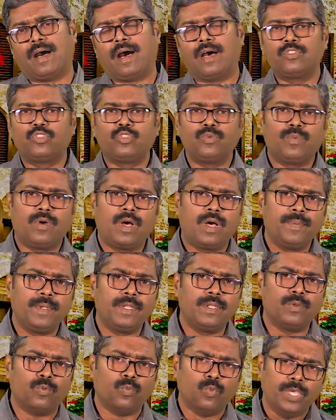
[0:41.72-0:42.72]

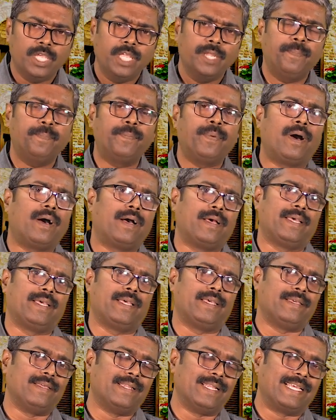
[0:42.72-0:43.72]
ஆத்மாவின் உயிர்ப்பாக
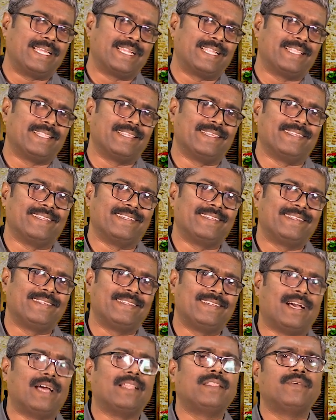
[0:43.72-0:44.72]
இருக்கிறது
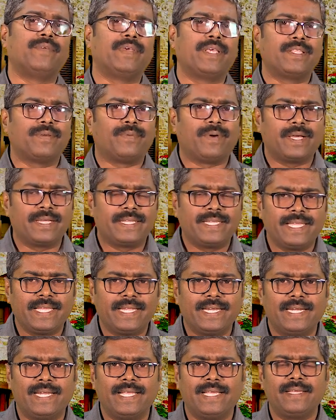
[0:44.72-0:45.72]
அந்த வேத
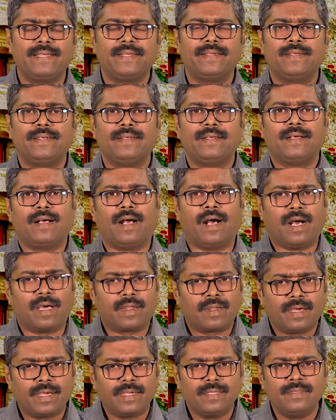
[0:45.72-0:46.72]
வாக்கியங்களை
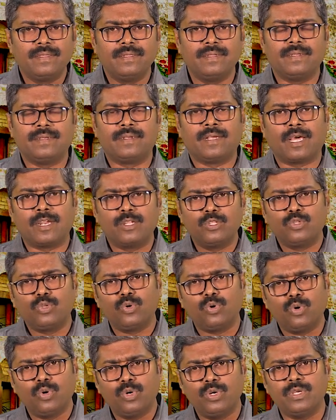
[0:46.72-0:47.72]
ஆராய்ந்து
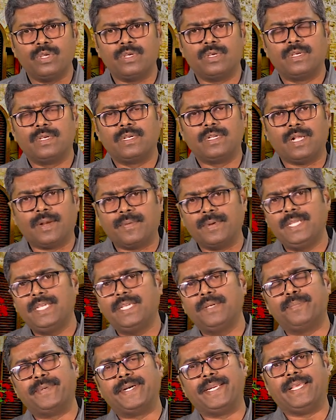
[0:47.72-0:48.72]
கருத்தோடு
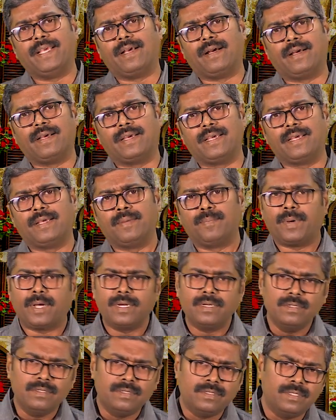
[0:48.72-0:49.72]
கவனிக்கும்படியாக
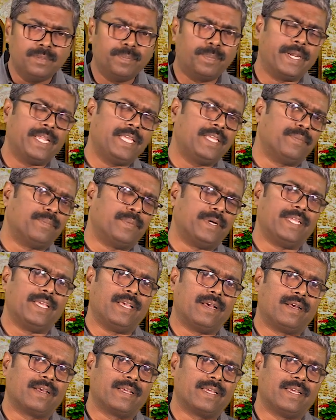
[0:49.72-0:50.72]
பகுத்து
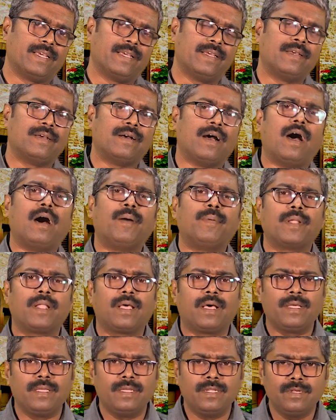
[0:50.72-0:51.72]
படிக்கும்படியாக
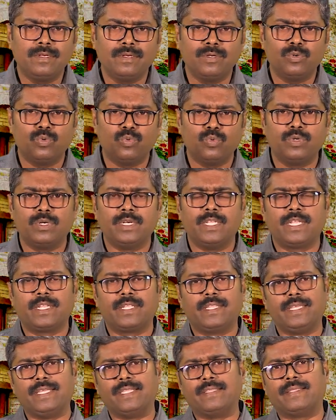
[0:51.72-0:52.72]
ஆவலாயிருக்கும் உங்கள்
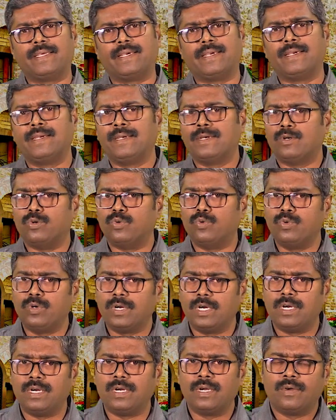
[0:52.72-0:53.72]
இருதயத்தை
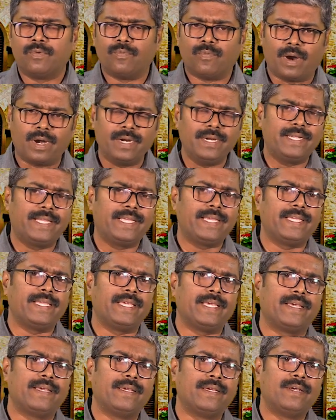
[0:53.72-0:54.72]
உங்கள்
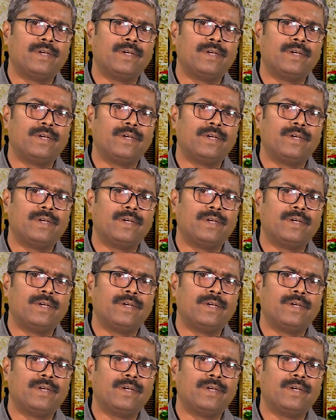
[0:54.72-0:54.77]
வாழ்க்கையை